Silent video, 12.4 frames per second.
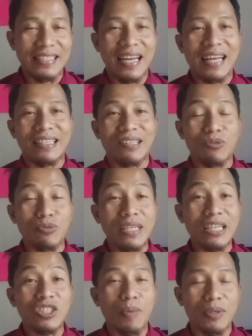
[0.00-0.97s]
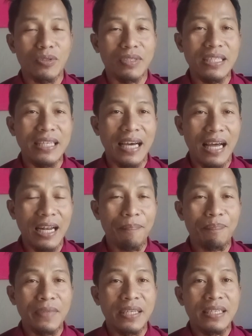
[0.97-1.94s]
Nah, tentunya sobat
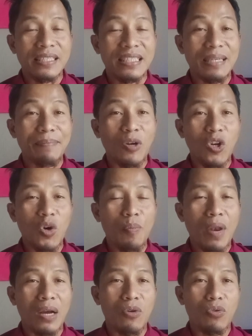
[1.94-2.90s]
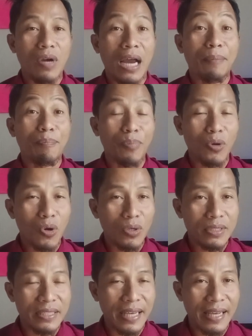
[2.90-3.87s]
sosial, sebelum melakukan
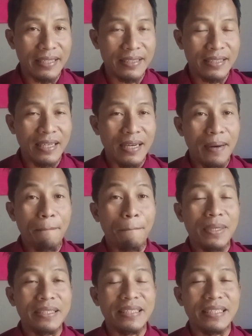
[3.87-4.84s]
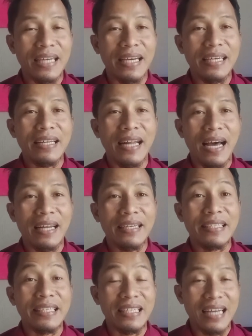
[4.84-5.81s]
proses pencairan
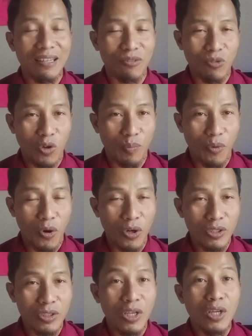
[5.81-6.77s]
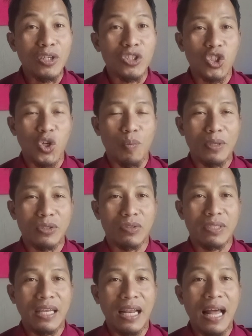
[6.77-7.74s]
di kantor pos, sobat
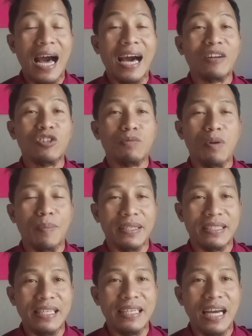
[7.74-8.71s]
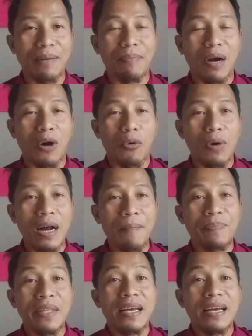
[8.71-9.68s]
sosial harus memastikan bahwa